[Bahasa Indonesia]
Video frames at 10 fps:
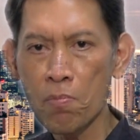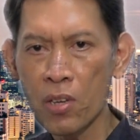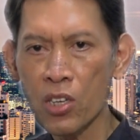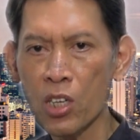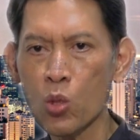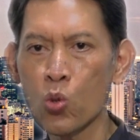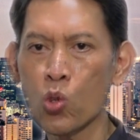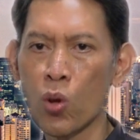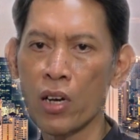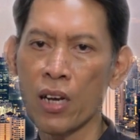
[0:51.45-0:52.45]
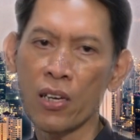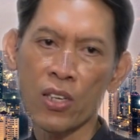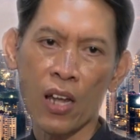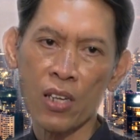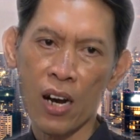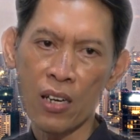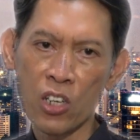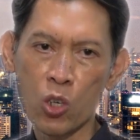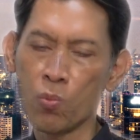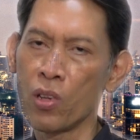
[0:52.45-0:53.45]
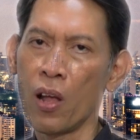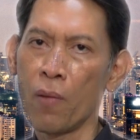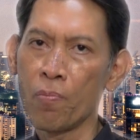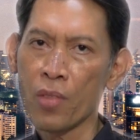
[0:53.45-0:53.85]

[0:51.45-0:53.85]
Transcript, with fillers: misi, tujuan, dan sasaran hidupnya.